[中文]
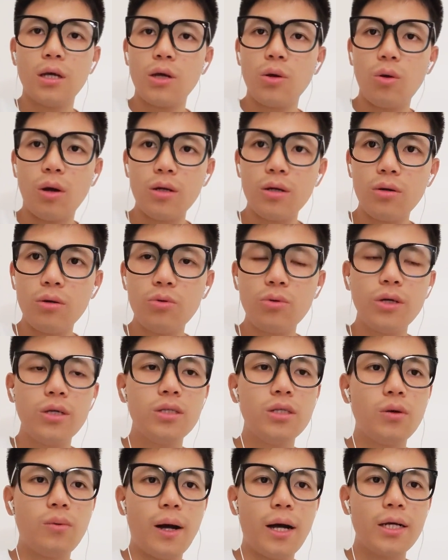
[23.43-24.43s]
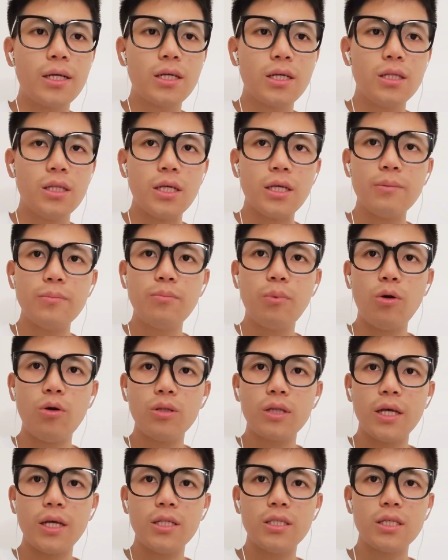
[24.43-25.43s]
广东队有望跟宁波、
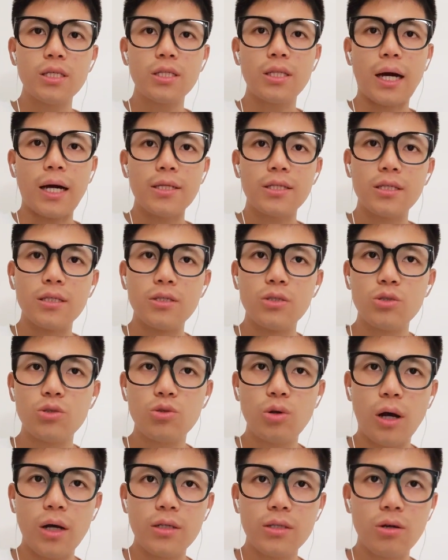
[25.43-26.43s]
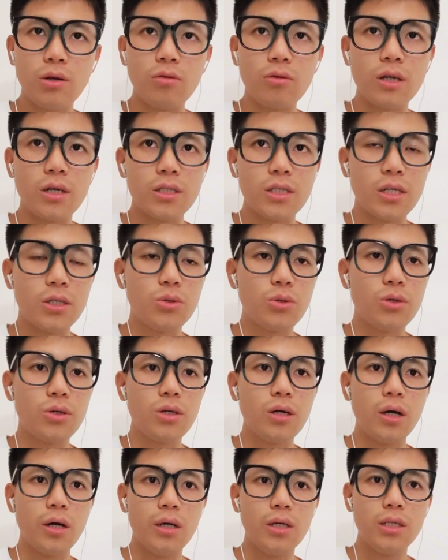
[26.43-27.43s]
天津达成双重的签约，
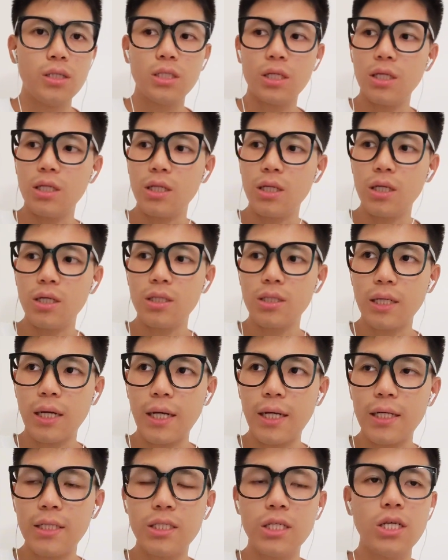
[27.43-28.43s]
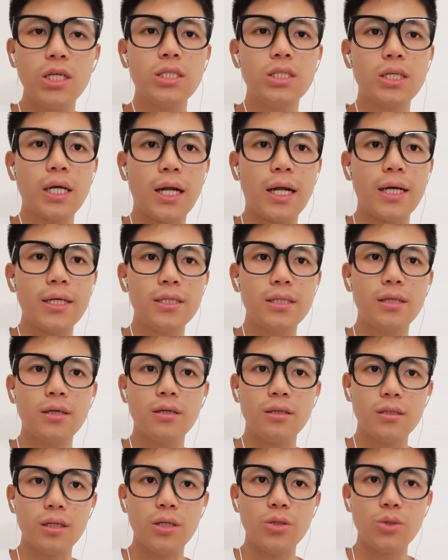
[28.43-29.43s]
而且呢，在接下来
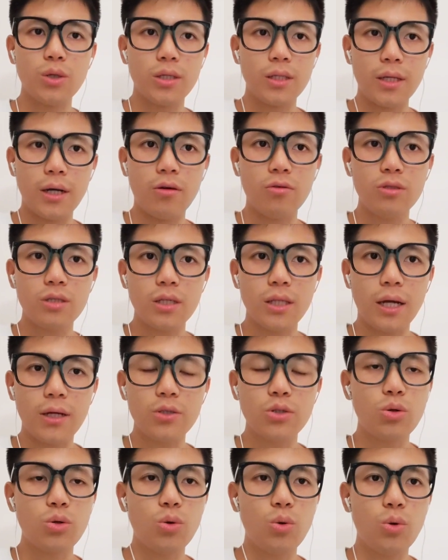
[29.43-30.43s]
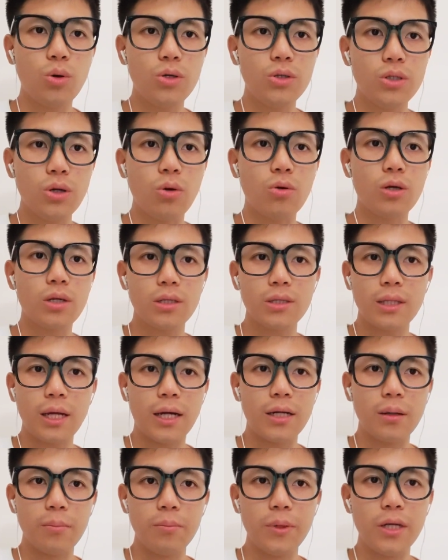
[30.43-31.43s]
的人员调整当中会有更大
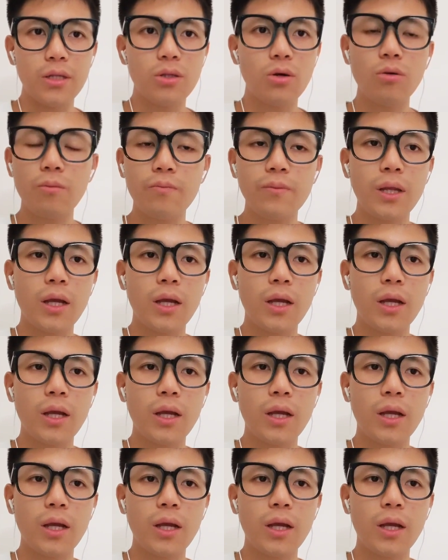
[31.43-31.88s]
的变动。